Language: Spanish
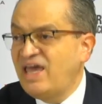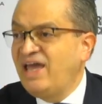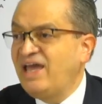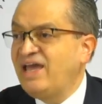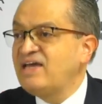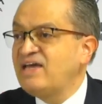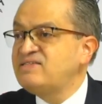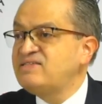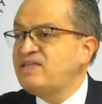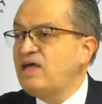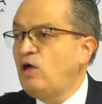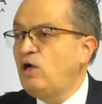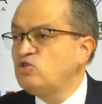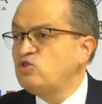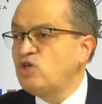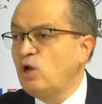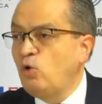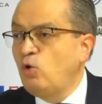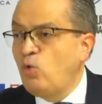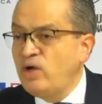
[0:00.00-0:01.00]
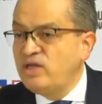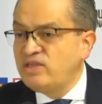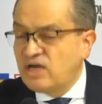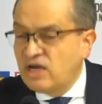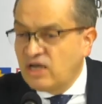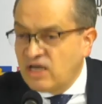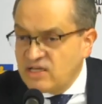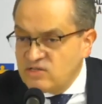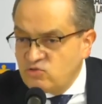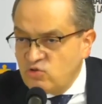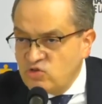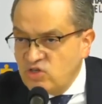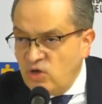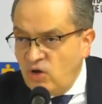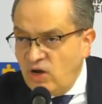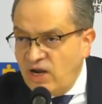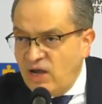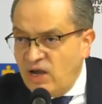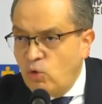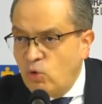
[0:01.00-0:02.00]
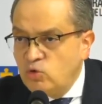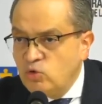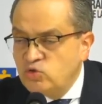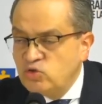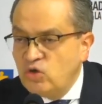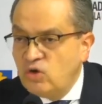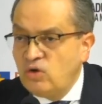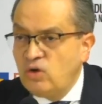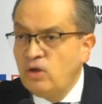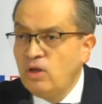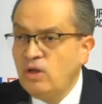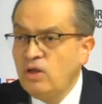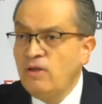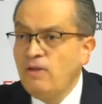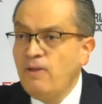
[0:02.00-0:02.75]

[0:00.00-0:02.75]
¿En qué estado se encuentran? Que esto ha sido la evolución